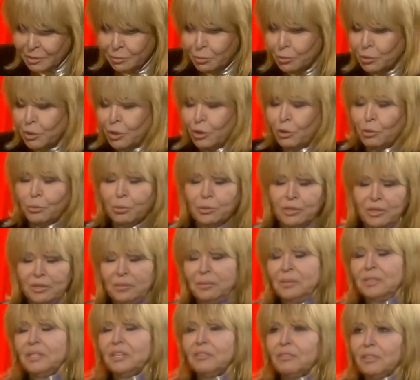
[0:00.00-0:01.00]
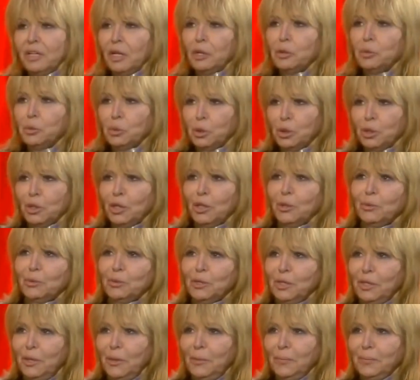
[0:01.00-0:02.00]
Господь не любит именно равнодушных
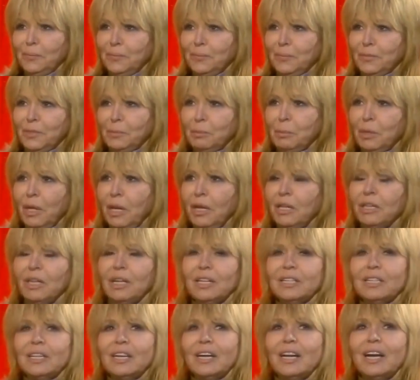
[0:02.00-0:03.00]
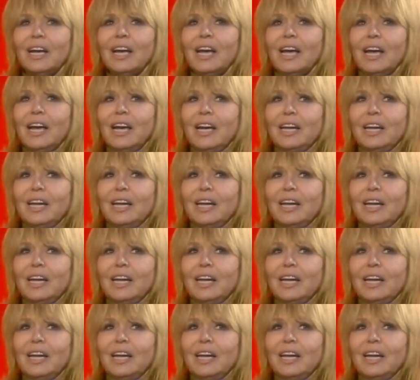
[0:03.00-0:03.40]
людей, теплохладных.